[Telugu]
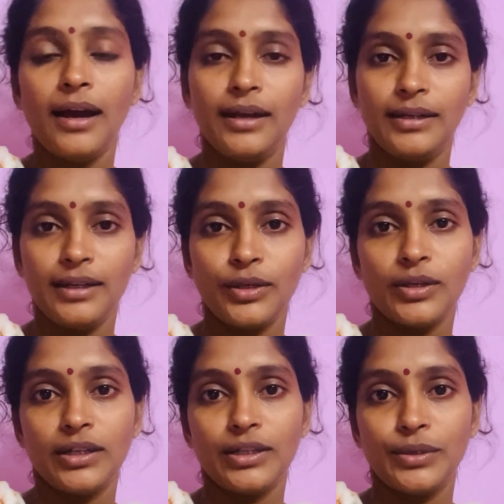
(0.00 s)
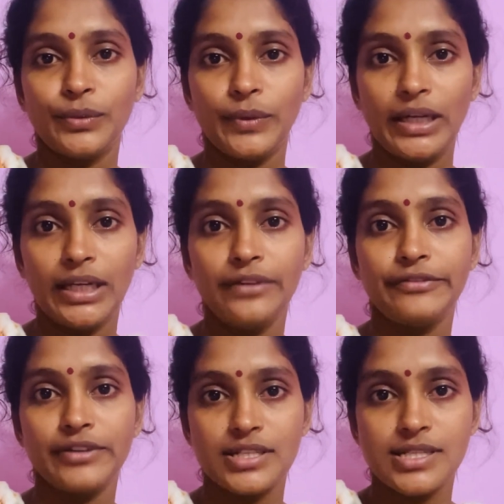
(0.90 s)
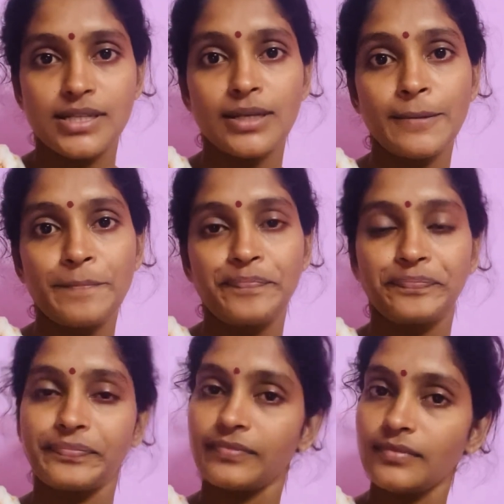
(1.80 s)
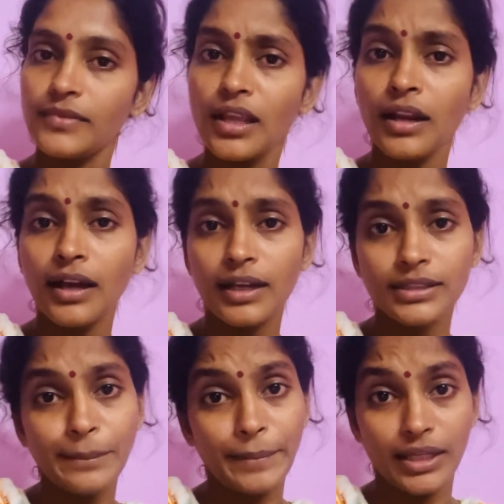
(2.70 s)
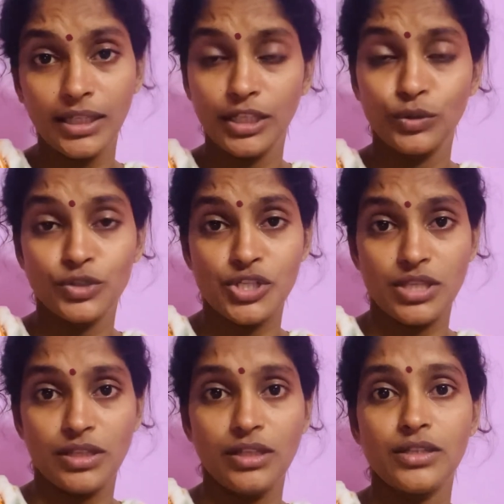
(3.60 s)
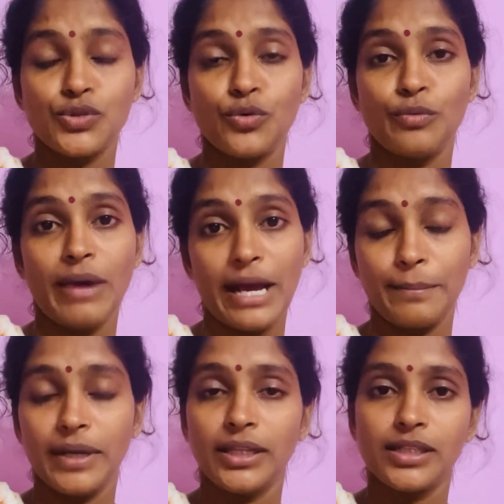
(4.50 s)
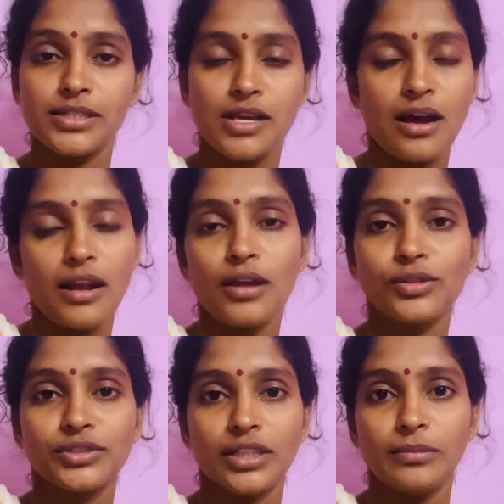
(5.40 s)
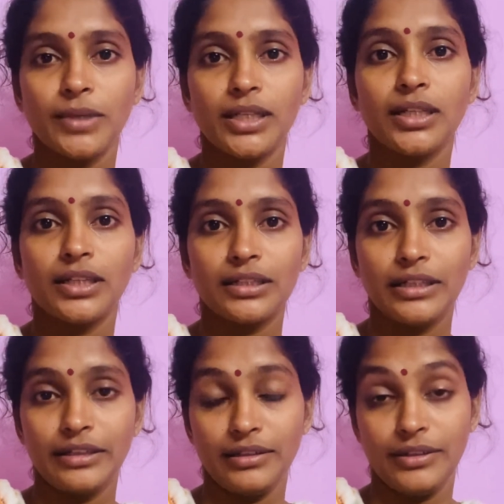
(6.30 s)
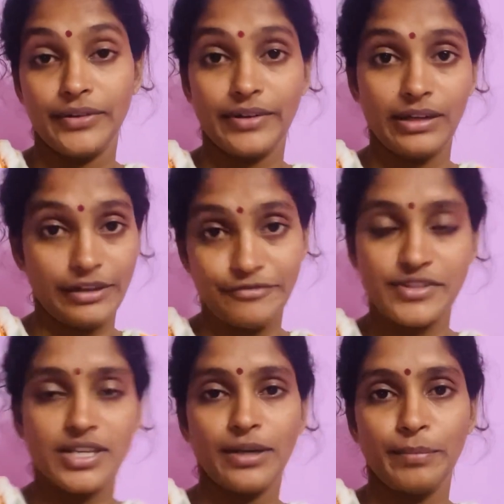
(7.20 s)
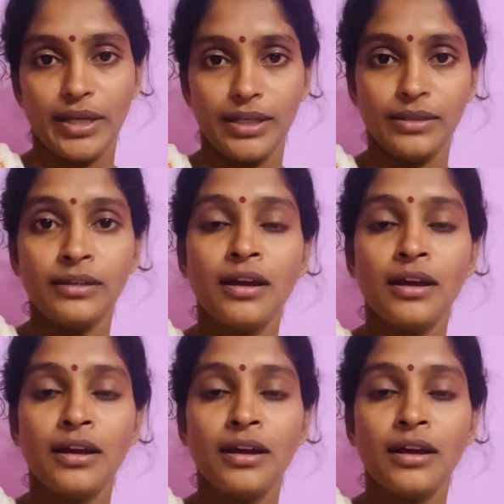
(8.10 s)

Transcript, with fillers: అంటే ఒక ట్వంటీ ఫస్ట్న నాకైతే పెయిన్ ఎక్కువ వచ్చింది సో బ్యాక్ పెయిన్ అయితే చాలా వస్తుంది అనమాట నాకు లెఫ్ట్ సైడ్ పెయిన్